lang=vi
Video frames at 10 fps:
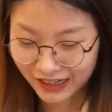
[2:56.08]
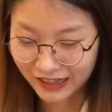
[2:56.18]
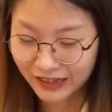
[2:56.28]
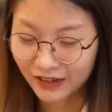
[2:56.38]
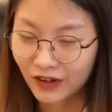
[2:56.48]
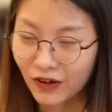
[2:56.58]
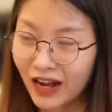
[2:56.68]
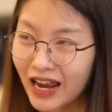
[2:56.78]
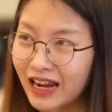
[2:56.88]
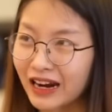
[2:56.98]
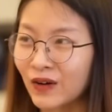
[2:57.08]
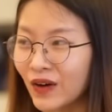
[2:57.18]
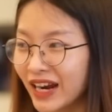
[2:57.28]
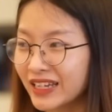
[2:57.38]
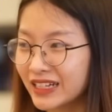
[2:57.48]
Ừ, có lẽ là
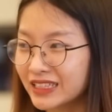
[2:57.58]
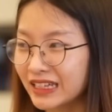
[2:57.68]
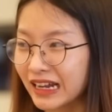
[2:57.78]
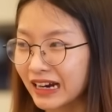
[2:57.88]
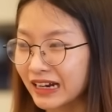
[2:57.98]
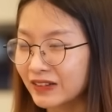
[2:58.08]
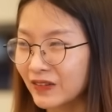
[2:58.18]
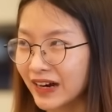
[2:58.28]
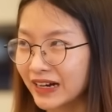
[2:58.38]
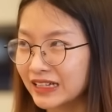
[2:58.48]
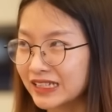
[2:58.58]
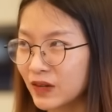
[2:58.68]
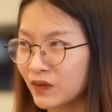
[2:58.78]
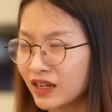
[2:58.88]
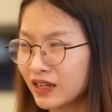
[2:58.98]
khó khăn nhất là cái khoảng thời
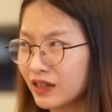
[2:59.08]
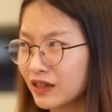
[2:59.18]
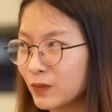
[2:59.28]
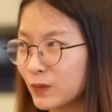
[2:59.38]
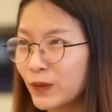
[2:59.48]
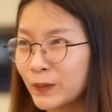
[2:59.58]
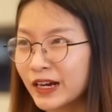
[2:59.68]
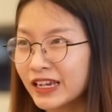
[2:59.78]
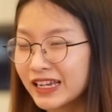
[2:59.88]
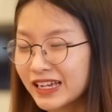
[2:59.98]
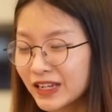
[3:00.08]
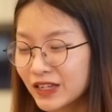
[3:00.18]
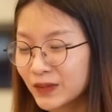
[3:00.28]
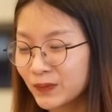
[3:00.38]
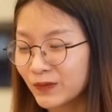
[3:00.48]
gian mới
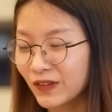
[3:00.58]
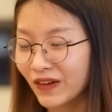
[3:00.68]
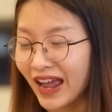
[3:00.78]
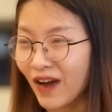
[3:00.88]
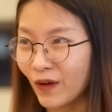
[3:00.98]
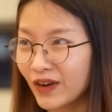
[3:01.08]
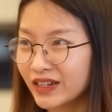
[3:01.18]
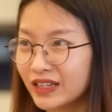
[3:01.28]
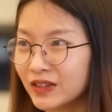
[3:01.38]
vào đại học đó